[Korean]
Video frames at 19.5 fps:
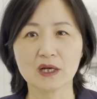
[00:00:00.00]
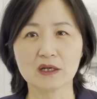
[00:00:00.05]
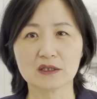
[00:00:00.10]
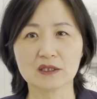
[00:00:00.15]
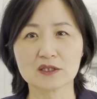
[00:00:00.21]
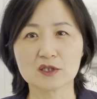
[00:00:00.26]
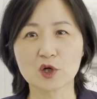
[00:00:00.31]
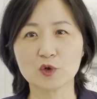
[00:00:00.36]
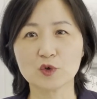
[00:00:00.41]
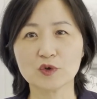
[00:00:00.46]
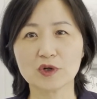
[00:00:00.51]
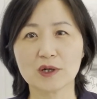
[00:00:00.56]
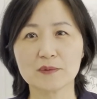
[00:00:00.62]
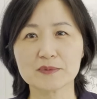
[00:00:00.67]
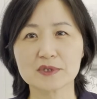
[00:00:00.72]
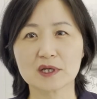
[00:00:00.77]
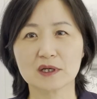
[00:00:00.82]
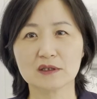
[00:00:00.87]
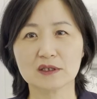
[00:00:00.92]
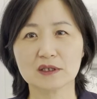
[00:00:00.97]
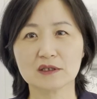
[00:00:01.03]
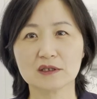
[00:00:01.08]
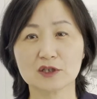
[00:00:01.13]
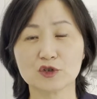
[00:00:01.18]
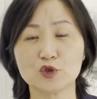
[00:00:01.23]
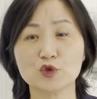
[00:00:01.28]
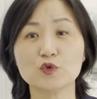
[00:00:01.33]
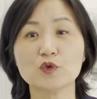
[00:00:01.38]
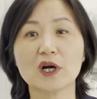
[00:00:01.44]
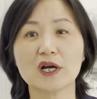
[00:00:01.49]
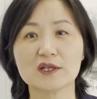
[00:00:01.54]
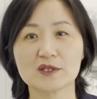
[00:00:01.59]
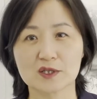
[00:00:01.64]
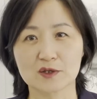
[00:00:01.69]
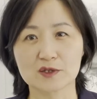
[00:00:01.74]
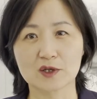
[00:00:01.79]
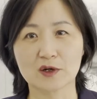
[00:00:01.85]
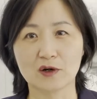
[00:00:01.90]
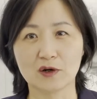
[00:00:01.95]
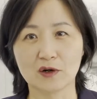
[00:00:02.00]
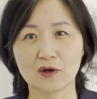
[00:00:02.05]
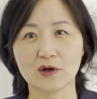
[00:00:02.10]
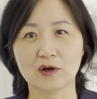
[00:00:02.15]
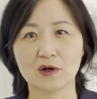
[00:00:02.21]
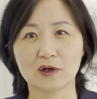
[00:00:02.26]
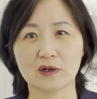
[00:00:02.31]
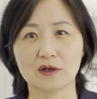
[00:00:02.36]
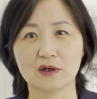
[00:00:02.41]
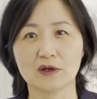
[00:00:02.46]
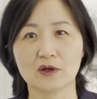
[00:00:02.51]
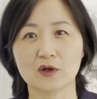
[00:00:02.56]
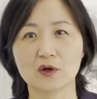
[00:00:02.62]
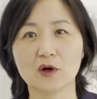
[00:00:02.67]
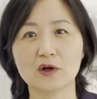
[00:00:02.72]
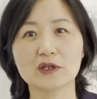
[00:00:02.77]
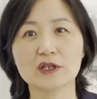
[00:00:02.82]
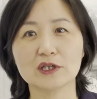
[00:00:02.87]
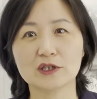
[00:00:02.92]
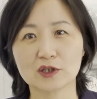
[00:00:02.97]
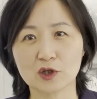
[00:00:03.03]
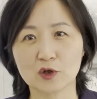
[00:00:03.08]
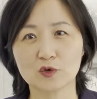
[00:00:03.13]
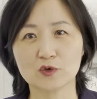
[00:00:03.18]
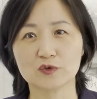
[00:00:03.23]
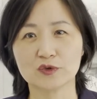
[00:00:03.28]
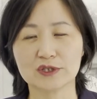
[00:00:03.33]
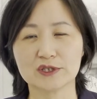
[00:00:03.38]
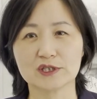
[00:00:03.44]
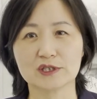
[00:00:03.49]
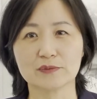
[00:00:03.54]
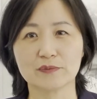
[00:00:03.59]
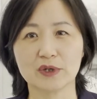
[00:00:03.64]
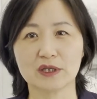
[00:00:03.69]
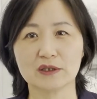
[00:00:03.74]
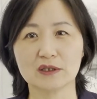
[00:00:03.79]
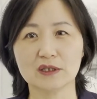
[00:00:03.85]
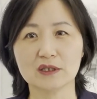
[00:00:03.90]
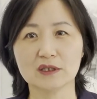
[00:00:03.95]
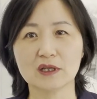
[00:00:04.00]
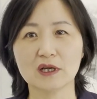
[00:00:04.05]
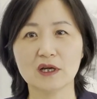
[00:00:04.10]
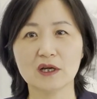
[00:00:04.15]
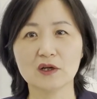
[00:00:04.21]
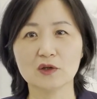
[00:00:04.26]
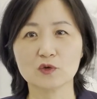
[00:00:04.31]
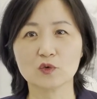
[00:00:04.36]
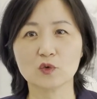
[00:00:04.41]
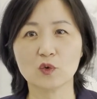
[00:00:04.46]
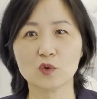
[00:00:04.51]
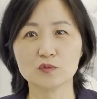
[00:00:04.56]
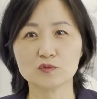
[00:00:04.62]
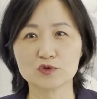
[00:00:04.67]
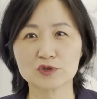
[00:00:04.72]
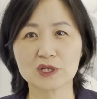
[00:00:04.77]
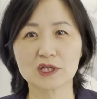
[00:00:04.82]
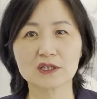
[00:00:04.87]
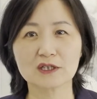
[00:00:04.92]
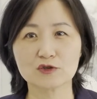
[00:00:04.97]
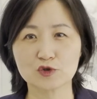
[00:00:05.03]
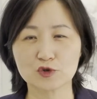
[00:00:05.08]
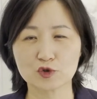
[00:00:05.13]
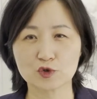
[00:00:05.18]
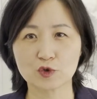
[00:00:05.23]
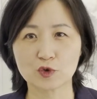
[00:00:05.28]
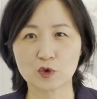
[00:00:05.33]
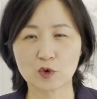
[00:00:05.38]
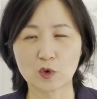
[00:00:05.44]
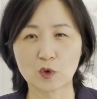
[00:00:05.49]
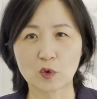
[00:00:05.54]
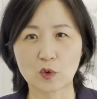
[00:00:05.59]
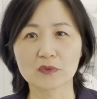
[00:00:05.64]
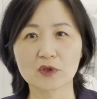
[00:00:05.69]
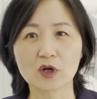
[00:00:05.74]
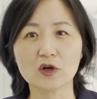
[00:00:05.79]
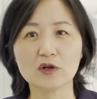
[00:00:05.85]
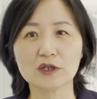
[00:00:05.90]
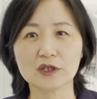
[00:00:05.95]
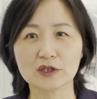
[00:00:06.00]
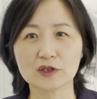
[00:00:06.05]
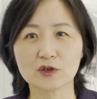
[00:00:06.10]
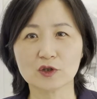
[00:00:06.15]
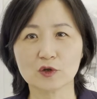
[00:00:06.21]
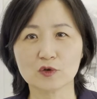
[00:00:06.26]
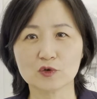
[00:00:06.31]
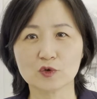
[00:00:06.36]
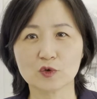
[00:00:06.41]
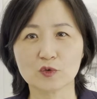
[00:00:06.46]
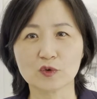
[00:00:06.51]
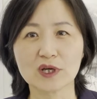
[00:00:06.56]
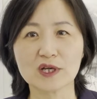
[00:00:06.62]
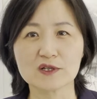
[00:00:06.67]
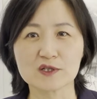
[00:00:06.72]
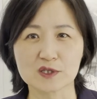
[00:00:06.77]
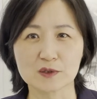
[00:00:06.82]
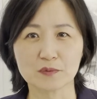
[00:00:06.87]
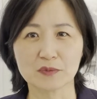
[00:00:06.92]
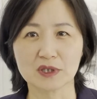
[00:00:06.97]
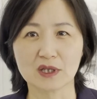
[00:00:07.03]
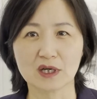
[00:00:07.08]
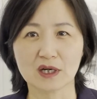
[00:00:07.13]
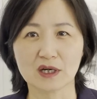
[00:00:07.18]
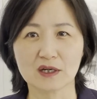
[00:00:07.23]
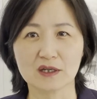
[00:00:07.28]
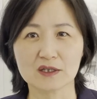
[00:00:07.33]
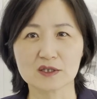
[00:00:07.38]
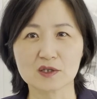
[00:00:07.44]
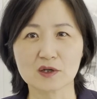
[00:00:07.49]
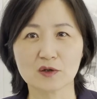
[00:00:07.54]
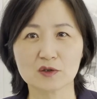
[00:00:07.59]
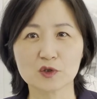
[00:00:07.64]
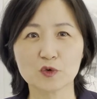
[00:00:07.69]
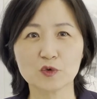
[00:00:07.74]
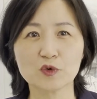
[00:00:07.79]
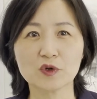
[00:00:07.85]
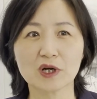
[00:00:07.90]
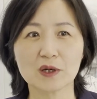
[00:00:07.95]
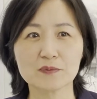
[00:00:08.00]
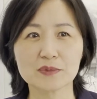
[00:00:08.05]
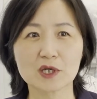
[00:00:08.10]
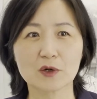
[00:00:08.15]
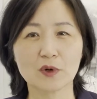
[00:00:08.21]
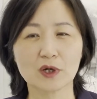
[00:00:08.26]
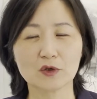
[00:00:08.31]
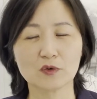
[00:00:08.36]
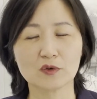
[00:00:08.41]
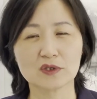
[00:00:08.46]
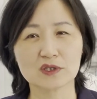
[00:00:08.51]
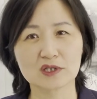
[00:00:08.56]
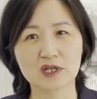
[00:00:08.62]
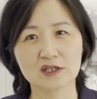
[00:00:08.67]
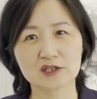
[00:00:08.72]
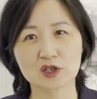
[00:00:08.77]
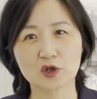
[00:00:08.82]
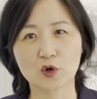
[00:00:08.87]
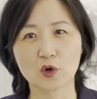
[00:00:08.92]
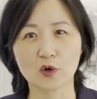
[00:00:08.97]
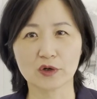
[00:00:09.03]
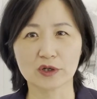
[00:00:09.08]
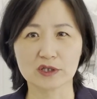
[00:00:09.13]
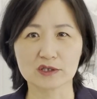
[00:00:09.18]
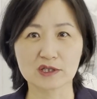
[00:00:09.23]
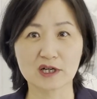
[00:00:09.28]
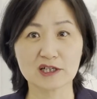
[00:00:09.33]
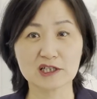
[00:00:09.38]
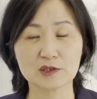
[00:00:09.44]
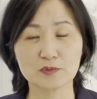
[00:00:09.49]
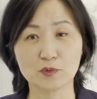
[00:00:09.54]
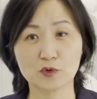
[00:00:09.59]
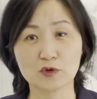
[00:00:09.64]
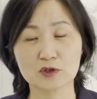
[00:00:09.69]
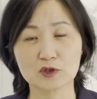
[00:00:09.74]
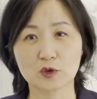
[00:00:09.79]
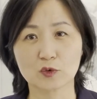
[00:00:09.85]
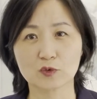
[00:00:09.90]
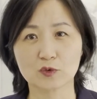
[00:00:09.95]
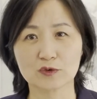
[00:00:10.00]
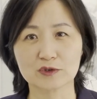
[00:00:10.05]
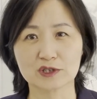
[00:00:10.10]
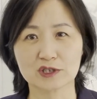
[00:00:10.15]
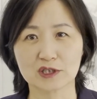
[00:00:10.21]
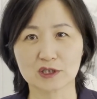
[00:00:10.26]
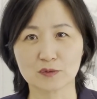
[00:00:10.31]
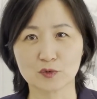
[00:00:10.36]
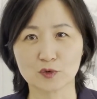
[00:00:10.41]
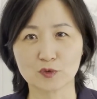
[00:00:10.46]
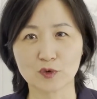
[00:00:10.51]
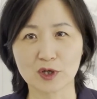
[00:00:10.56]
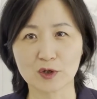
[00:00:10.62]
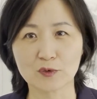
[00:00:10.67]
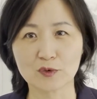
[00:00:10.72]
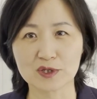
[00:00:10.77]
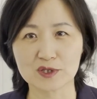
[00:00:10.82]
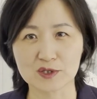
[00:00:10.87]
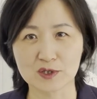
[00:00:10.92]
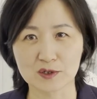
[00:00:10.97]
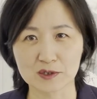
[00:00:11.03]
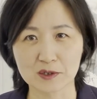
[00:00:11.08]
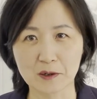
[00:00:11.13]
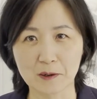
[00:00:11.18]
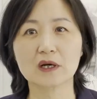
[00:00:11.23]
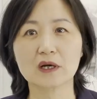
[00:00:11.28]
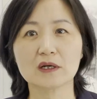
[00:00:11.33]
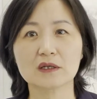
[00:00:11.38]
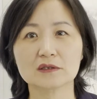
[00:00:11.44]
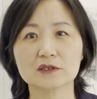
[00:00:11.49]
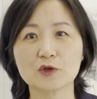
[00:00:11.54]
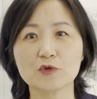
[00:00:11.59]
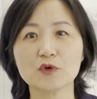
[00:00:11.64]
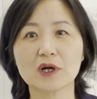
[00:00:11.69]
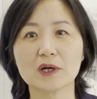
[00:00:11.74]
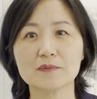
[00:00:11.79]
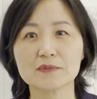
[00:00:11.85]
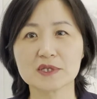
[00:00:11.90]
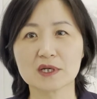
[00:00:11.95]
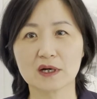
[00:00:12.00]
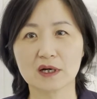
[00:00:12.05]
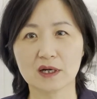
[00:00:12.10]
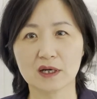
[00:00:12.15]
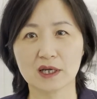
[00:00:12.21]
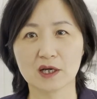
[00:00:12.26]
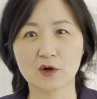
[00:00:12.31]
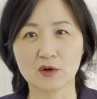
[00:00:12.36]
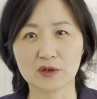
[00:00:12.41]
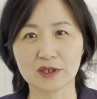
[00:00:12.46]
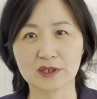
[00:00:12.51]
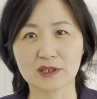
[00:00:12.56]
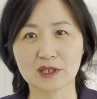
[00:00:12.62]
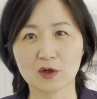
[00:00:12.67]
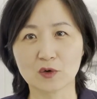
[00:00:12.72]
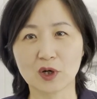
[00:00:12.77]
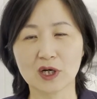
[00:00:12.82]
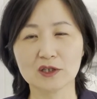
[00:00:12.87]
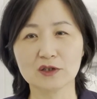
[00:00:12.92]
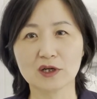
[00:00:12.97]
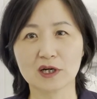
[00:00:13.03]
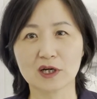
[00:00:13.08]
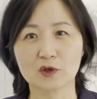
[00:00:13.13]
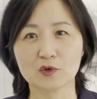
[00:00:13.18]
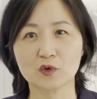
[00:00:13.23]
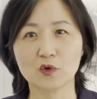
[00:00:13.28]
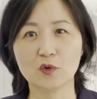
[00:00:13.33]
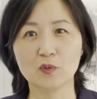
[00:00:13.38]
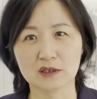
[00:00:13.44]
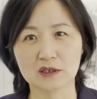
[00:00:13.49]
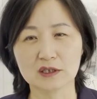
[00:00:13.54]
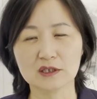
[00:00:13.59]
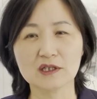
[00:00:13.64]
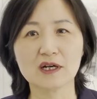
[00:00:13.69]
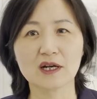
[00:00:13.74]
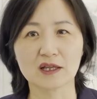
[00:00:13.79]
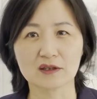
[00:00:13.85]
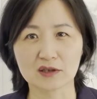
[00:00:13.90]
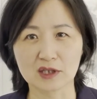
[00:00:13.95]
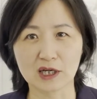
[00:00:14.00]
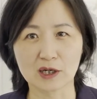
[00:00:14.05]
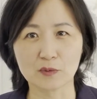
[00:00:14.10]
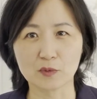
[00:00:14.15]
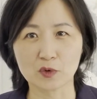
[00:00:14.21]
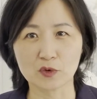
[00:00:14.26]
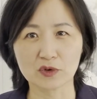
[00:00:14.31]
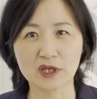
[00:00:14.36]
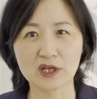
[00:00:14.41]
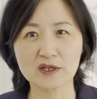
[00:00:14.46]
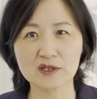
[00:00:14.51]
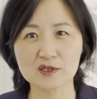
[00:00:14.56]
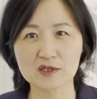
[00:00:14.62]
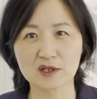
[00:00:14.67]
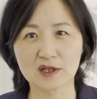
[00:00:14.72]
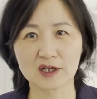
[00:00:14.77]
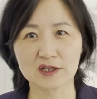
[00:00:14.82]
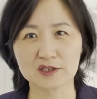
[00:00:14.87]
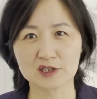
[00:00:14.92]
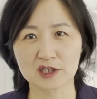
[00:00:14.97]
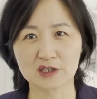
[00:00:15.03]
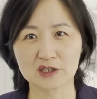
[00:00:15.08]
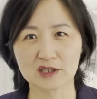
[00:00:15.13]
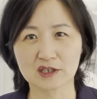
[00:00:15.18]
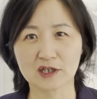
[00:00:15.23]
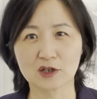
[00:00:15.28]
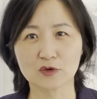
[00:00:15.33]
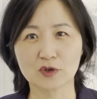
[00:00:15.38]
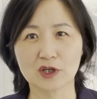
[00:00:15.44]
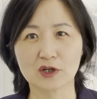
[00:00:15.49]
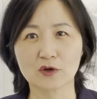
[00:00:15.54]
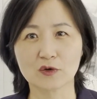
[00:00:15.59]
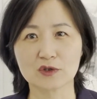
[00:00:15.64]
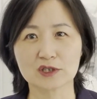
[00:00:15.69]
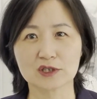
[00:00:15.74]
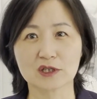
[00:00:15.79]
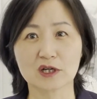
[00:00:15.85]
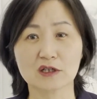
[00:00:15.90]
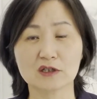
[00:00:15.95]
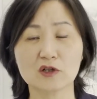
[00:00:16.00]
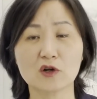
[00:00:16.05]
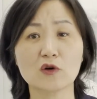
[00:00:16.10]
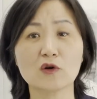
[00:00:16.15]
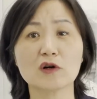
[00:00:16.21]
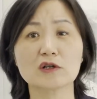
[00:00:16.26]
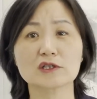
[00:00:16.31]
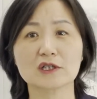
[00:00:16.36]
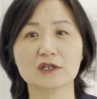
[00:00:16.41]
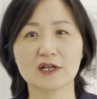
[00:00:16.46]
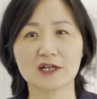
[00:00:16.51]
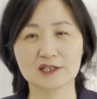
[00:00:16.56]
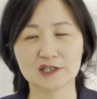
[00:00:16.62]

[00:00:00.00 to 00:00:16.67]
이 서류 감사는 이유가 있어서 어, 걸리는 경우도 있지만은 또 무작위 추출로 걸리는 경우도 꽤 있습니다. 그래서 서류 감사 확률이 사실 거의 40% 정도 지금은 되고 있어서 서류 감사에 걸린다고 하더라도 큰일 났다, 뭐 케이스가 이전에 기각되는 것인가 그런 걱정을